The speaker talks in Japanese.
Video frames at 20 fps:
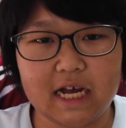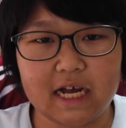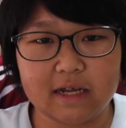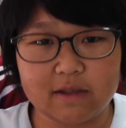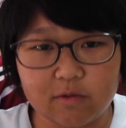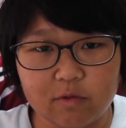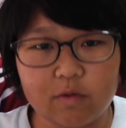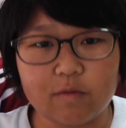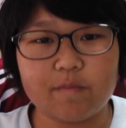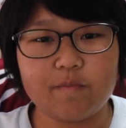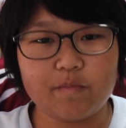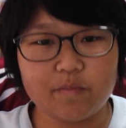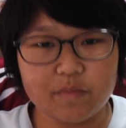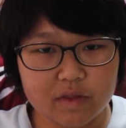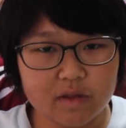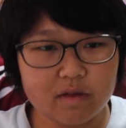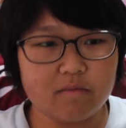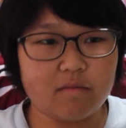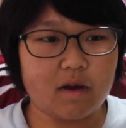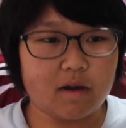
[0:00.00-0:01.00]
あの、
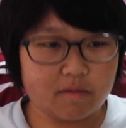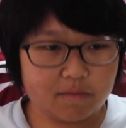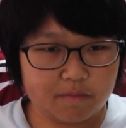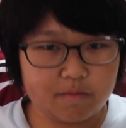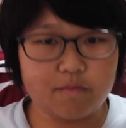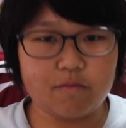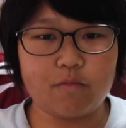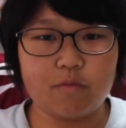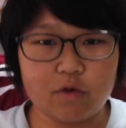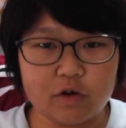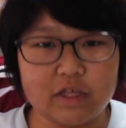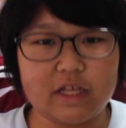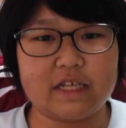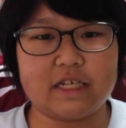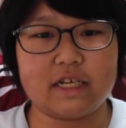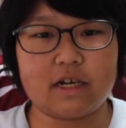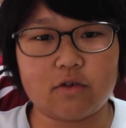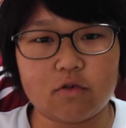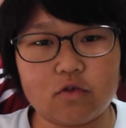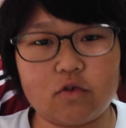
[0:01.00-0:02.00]
まあ、森田
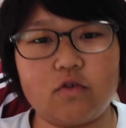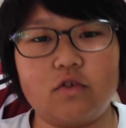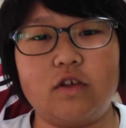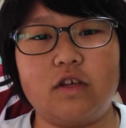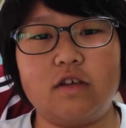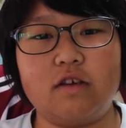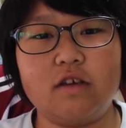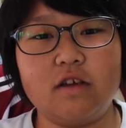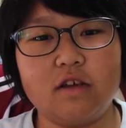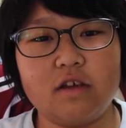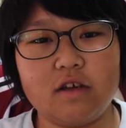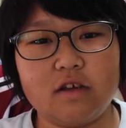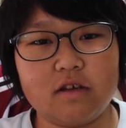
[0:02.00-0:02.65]
ちゃん、小鳥、